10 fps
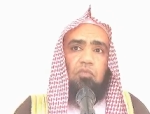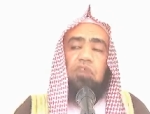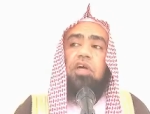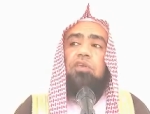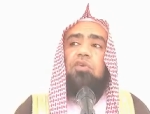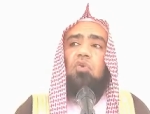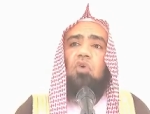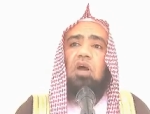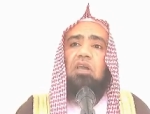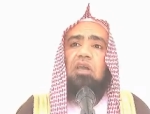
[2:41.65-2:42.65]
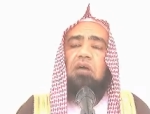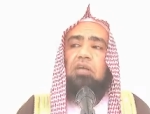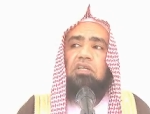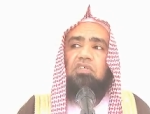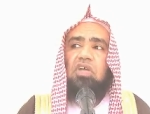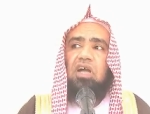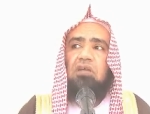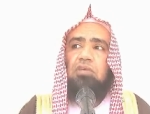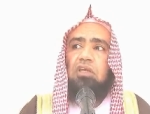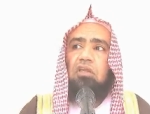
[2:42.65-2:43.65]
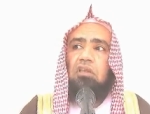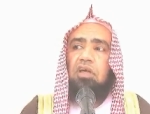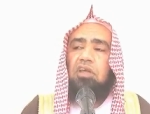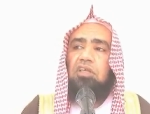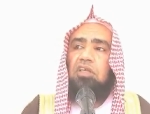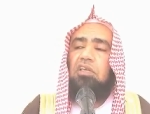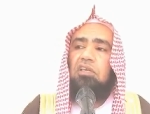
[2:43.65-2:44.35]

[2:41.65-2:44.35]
وظنوا أن لا ملجأ من الله